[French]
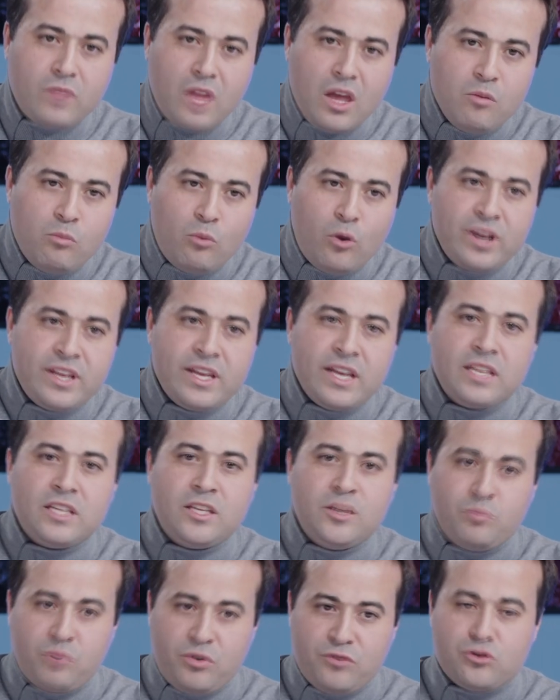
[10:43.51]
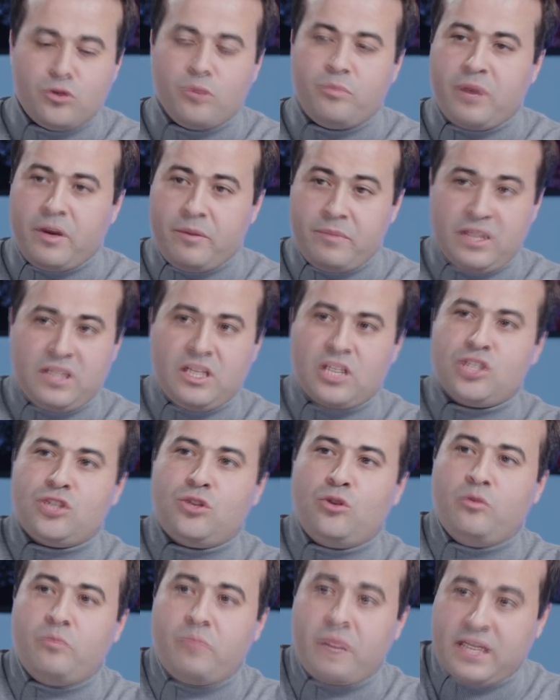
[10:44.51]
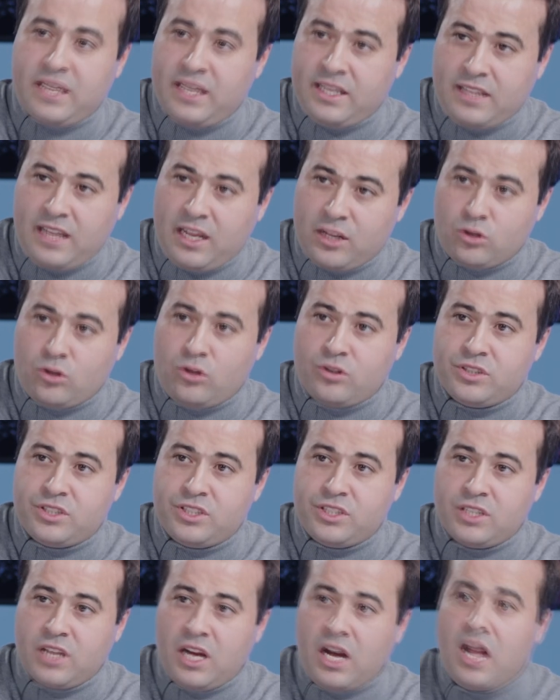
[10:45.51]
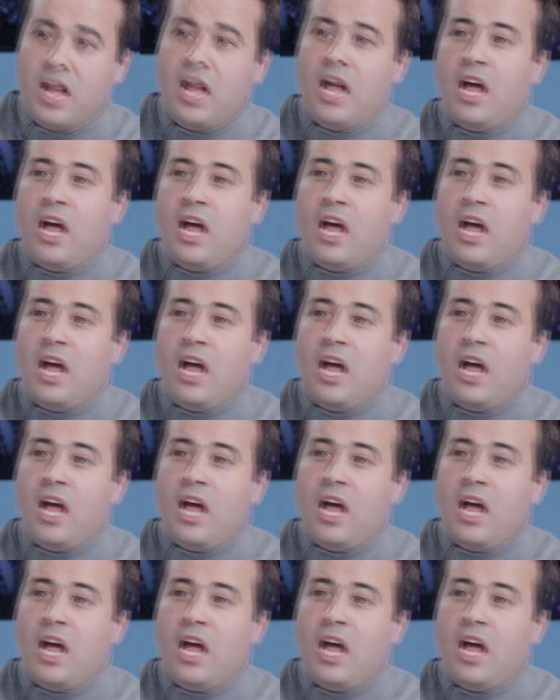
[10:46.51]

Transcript: moyennes qui peuvent se permettre d'acheter une baguette à 30 dinars,